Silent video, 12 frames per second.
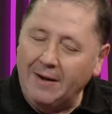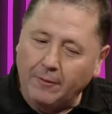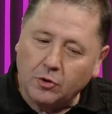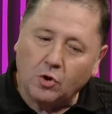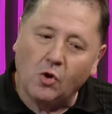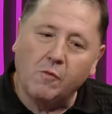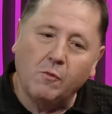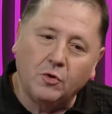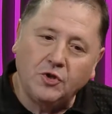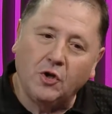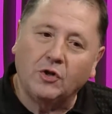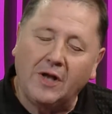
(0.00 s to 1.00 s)
Éramos todos
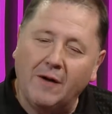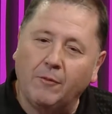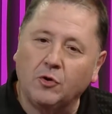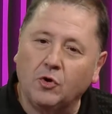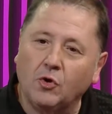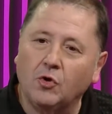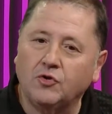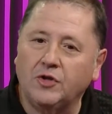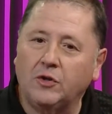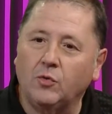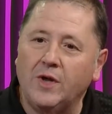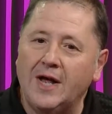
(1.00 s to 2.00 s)
músicos, estábamos todos
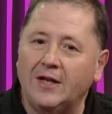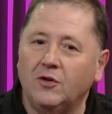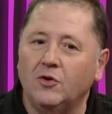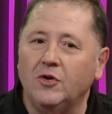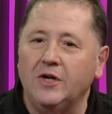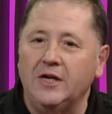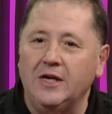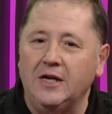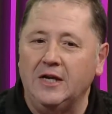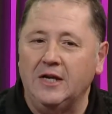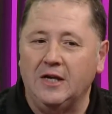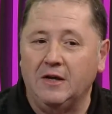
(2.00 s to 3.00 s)
estudiando
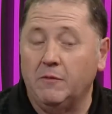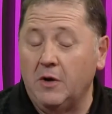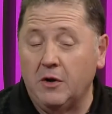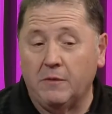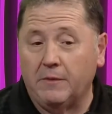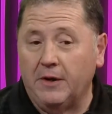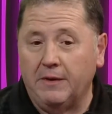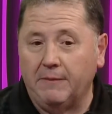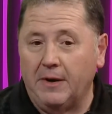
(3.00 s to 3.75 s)
y bueno, em, em,